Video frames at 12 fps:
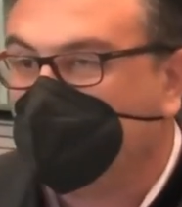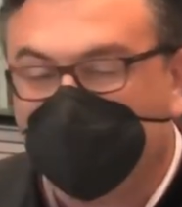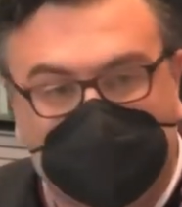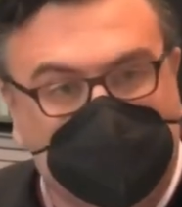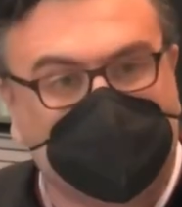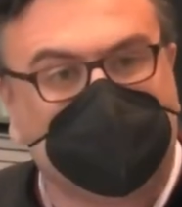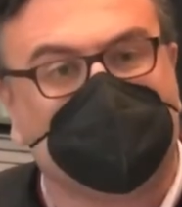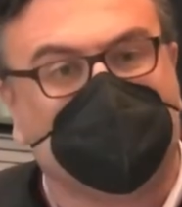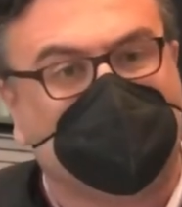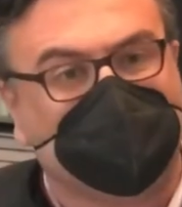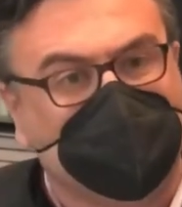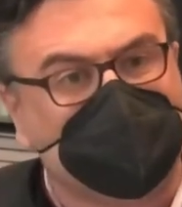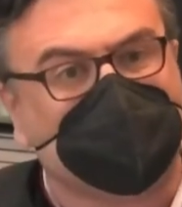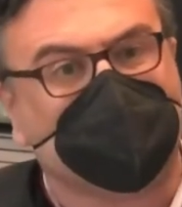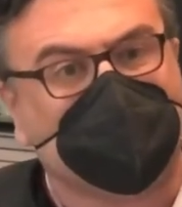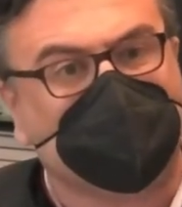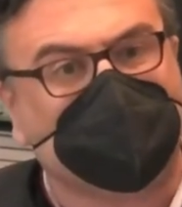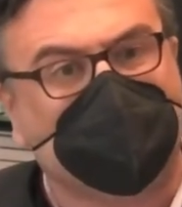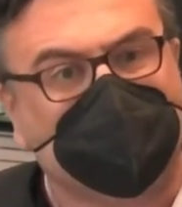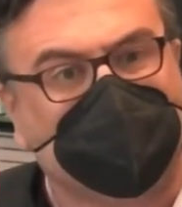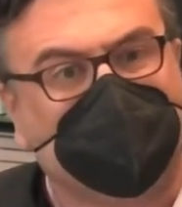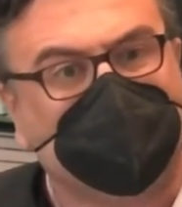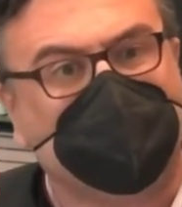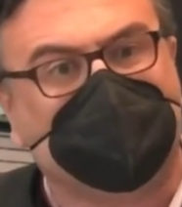uns diesbezüglich nicht zu Schulden kommen
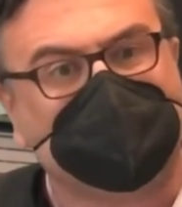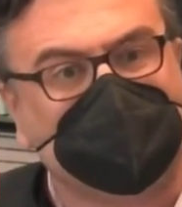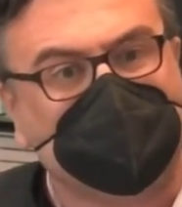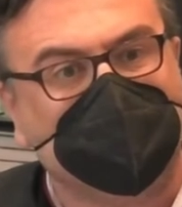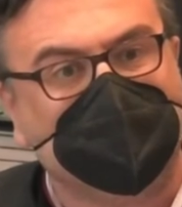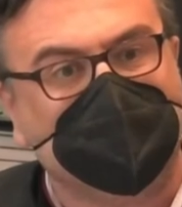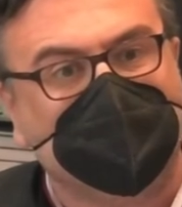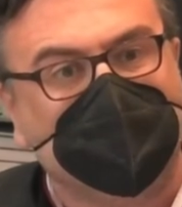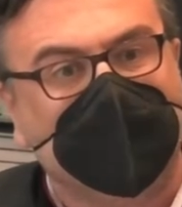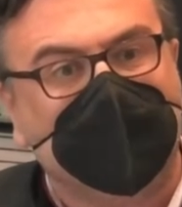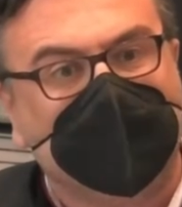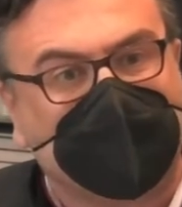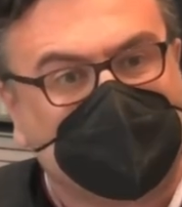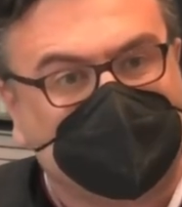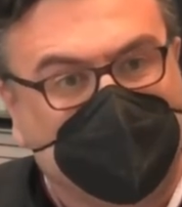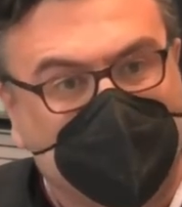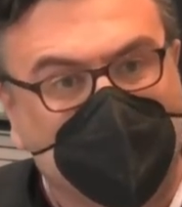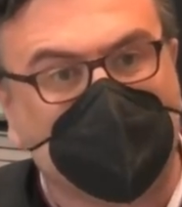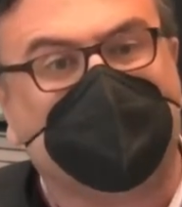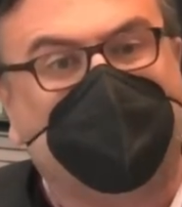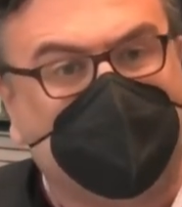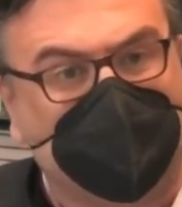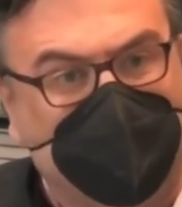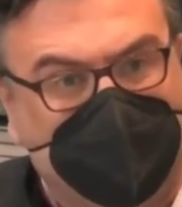haben lassen, dass wir gut
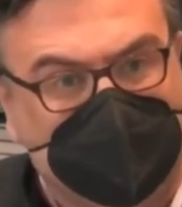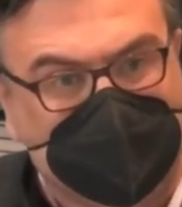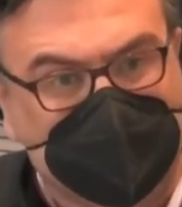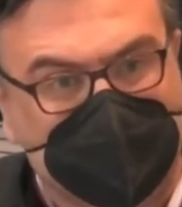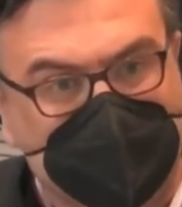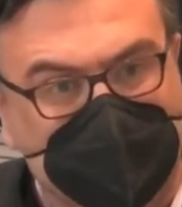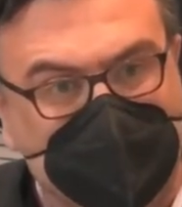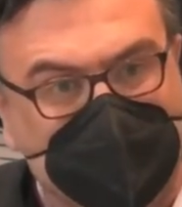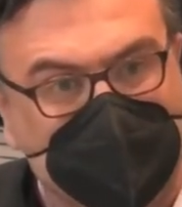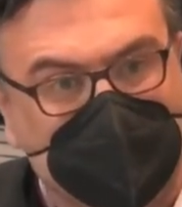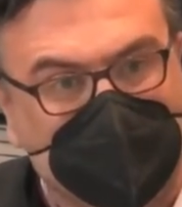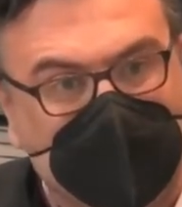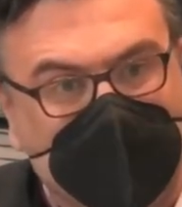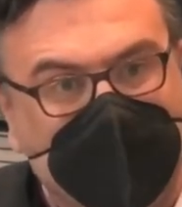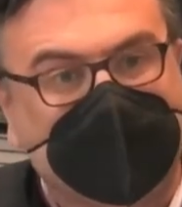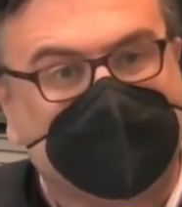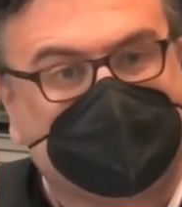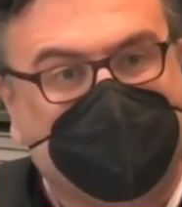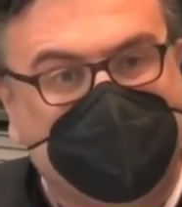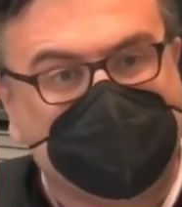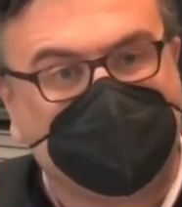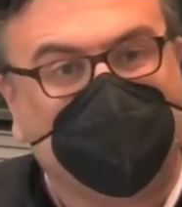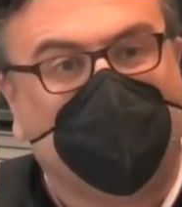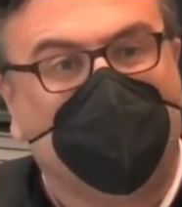arbeiten. Das heißt
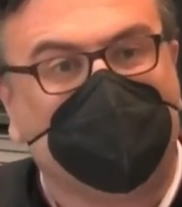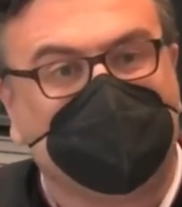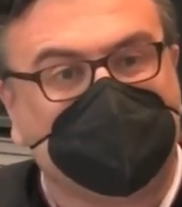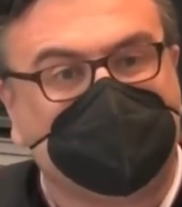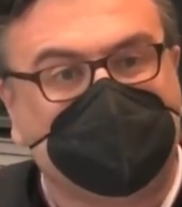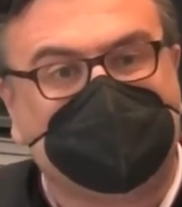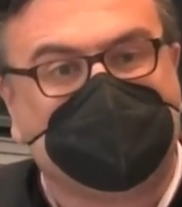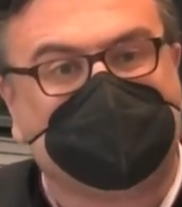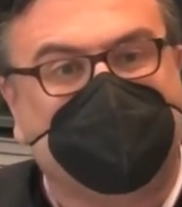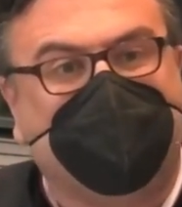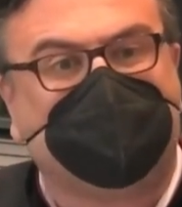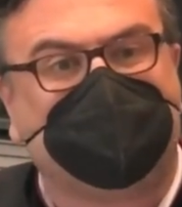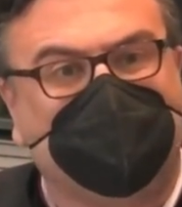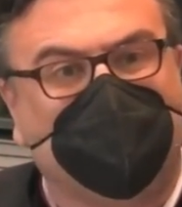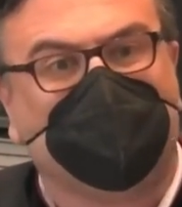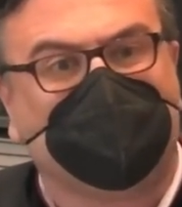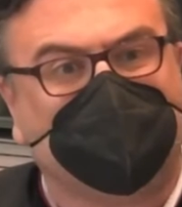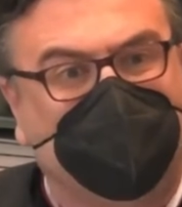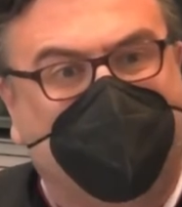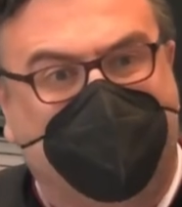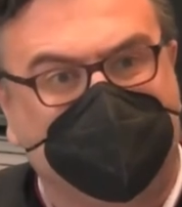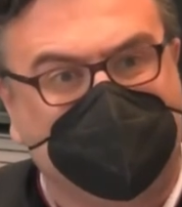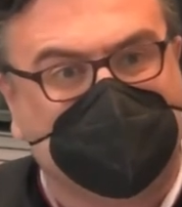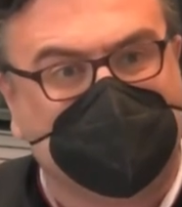für euch, diese Zeit, die euch
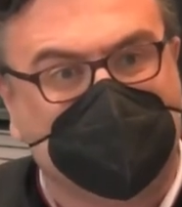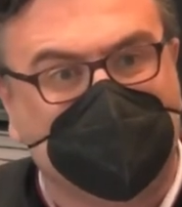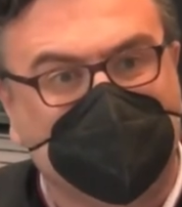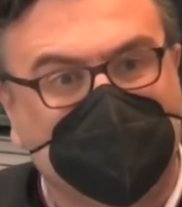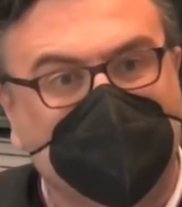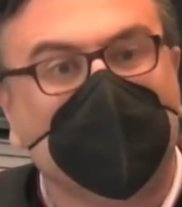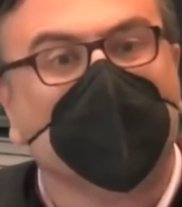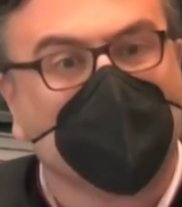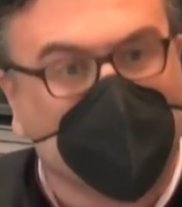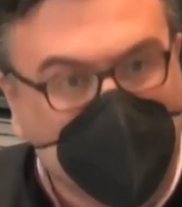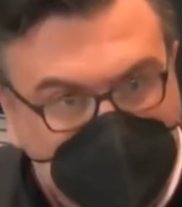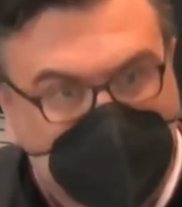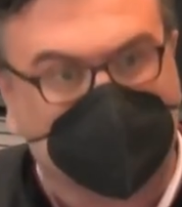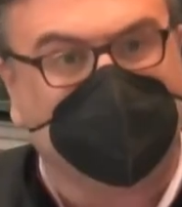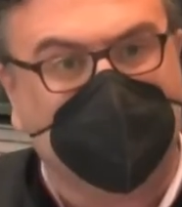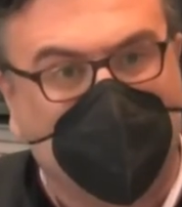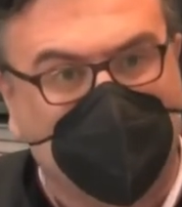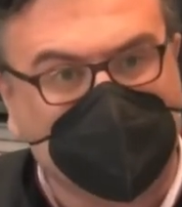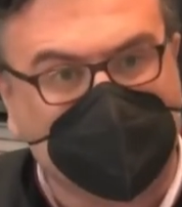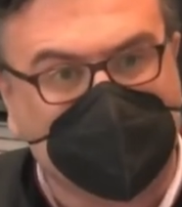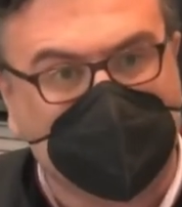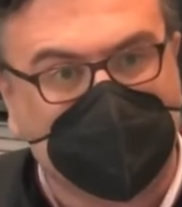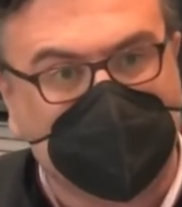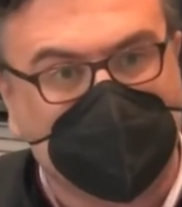bleibt, runter vom Ross,
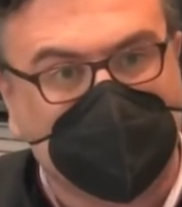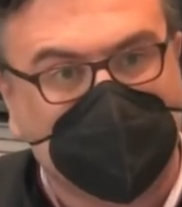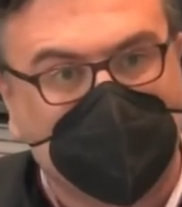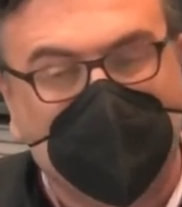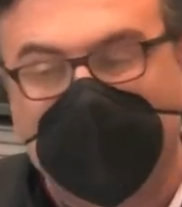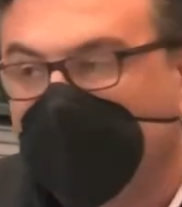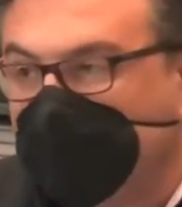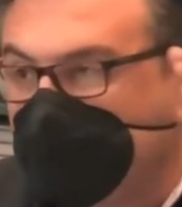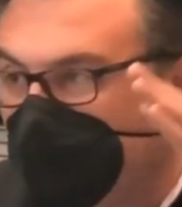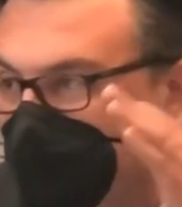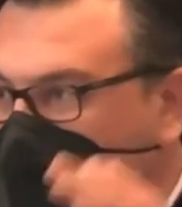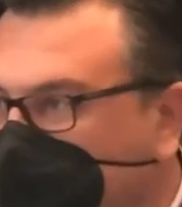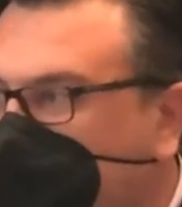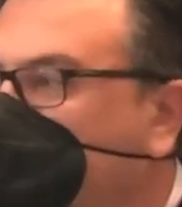sich um die,